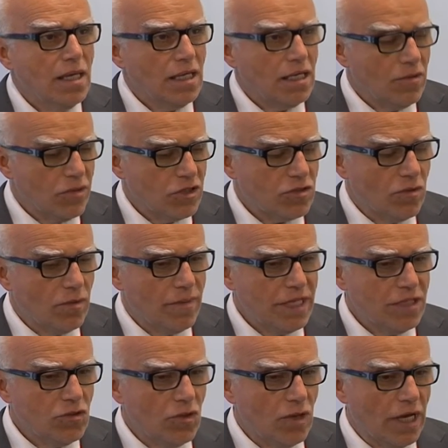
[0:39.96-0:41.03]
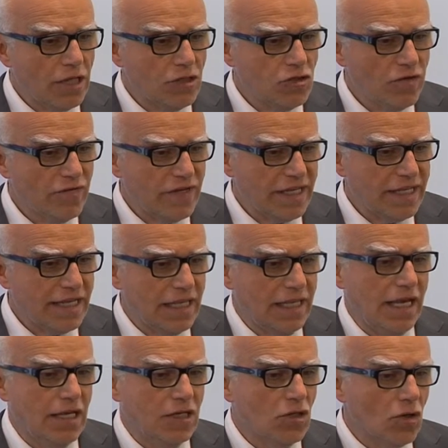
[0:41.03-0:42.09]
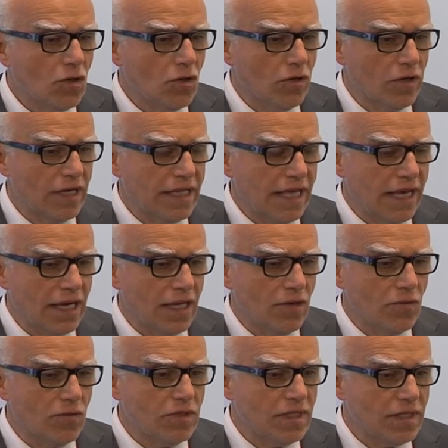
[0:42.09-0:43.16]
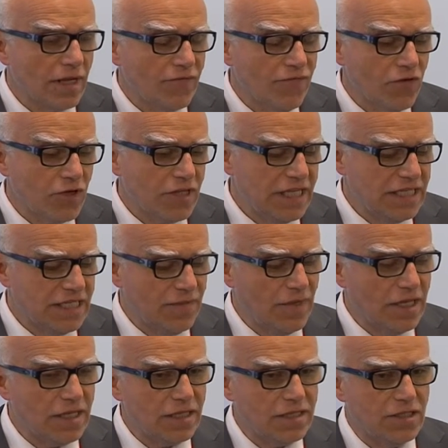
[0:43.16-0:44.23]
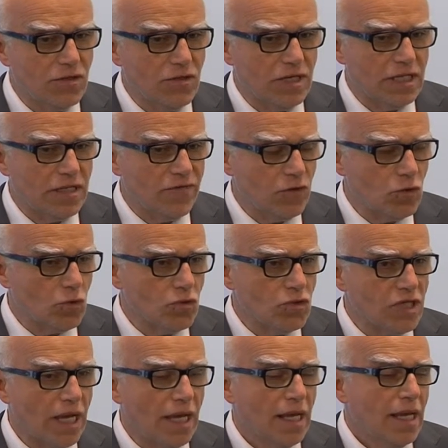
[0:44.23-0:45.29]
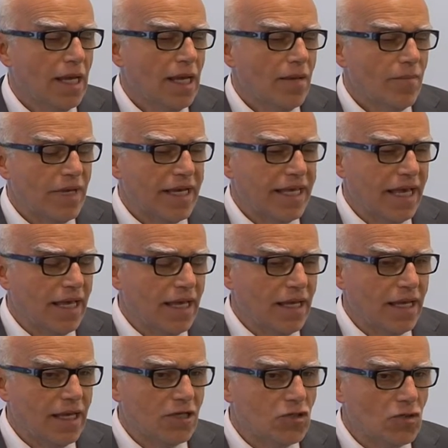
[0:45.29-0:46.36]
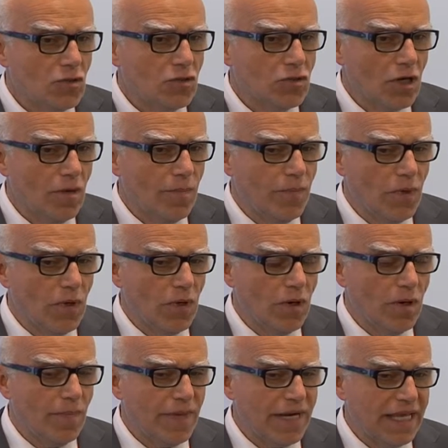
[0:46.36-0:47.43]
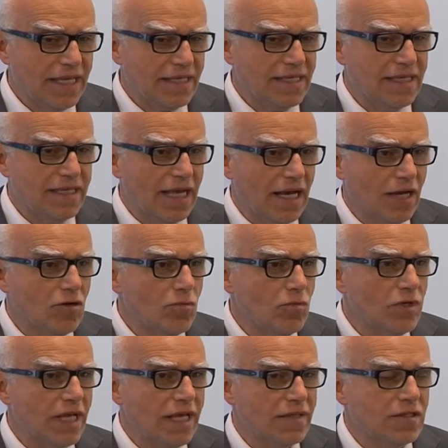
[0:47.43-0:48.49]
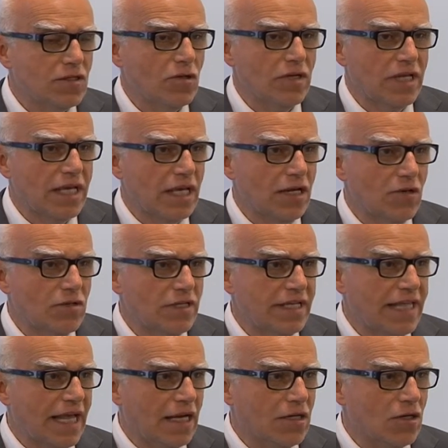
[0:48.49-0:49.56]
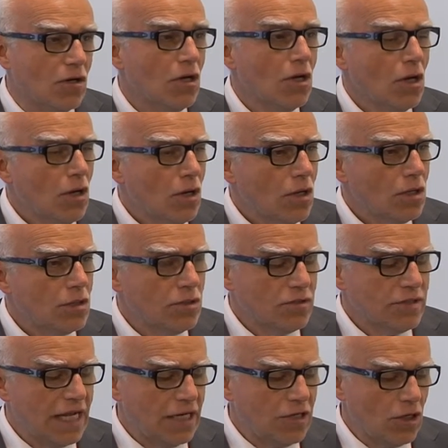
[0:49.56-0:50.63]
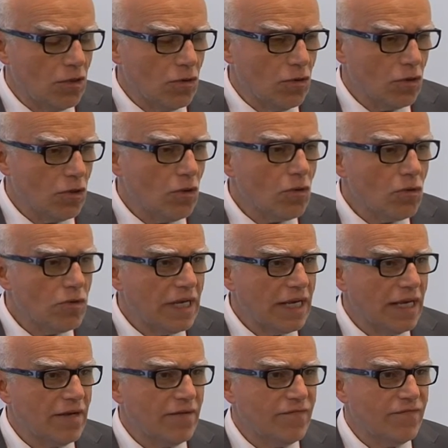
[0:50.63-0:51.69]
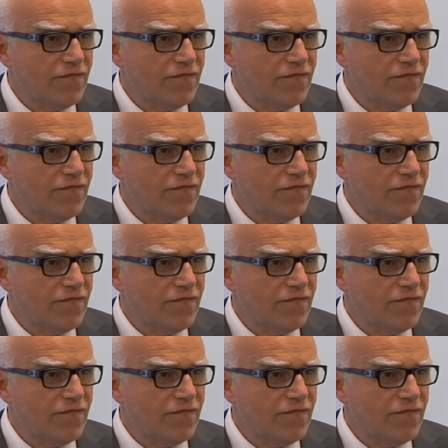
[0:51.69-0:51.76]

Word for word: in questo momento ai giovani italiani occorre dare una fortissima iniezione di fiducia perché eh, sono troppo presi da comunicazioni che non, danno, non danno loro una